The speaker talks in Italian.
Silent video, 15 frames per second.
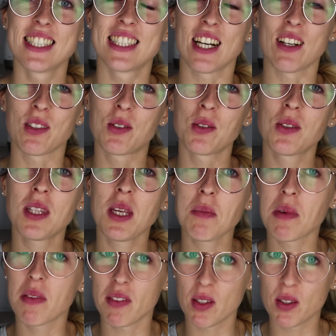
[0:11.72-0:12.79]
Ciao a tutti e
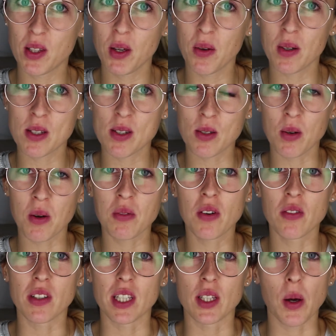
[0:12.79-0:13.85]
benvenuti in questo
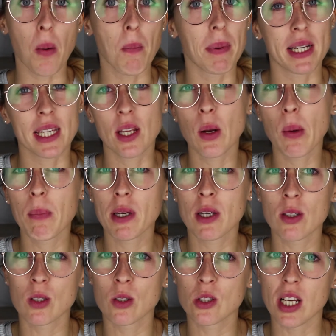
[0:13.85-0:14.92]
nuovo video. Per chi non mi
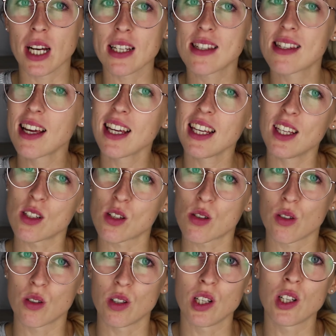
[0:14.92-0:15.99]
conoscesse, io
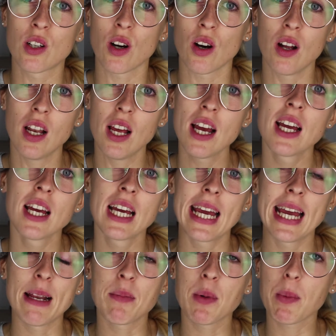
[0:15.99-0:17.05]
sono Nicole
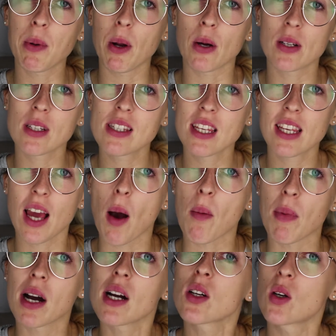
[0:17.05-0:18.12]
e il mio blog si
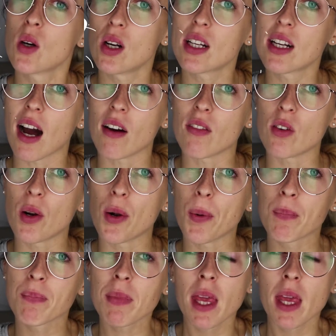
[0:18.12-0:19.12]
chiama Col Cavolo.